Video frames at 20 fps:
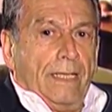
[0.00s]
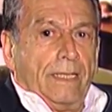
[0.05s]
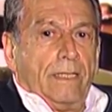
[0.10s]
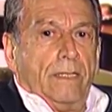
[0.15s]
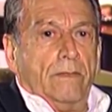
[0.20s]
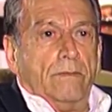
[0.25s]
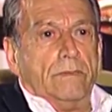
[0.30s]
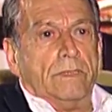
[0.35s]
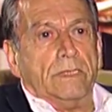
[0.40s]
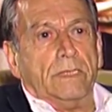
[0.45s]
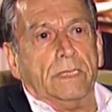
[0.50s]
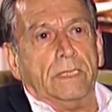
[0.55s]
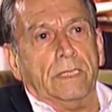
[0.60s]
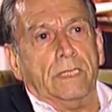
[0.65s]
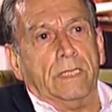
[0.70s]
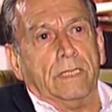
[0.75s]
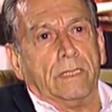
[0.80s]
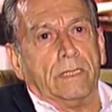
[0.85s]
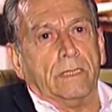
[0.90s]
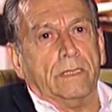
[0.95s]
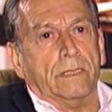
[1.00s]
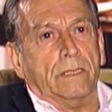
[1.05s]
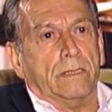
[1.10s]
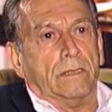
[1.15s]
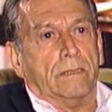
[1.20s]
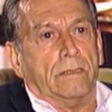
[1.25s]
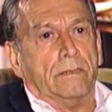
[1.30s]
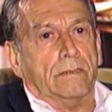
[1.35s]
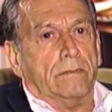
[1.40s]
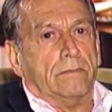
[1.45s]
que eu diria
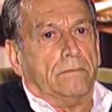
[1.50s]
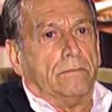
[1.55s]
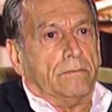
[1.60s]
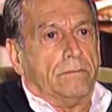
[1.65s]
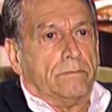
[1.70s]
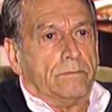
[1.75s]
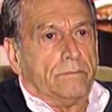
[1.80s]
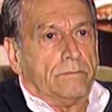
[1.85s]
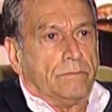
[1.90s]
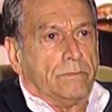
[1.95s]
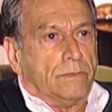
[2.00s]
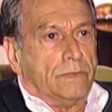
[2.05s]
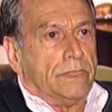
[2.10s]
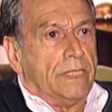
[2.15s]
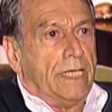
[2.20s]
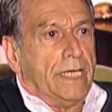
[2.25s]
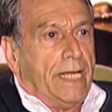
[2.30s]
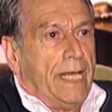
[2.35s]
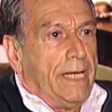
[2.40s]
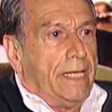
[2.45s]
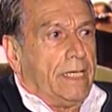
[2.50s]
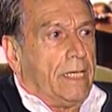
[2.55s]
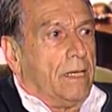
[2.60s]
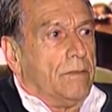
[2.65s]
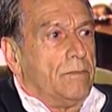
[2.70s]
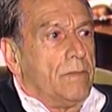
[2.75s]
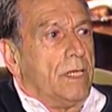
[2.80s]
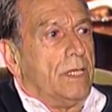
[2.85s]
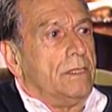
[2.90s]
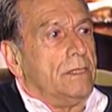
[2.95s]
que, em,
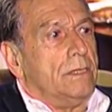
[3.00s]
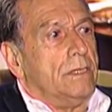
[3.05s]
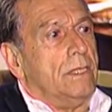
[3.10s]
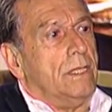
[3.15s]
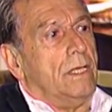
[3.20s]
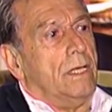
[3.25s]
genericamente,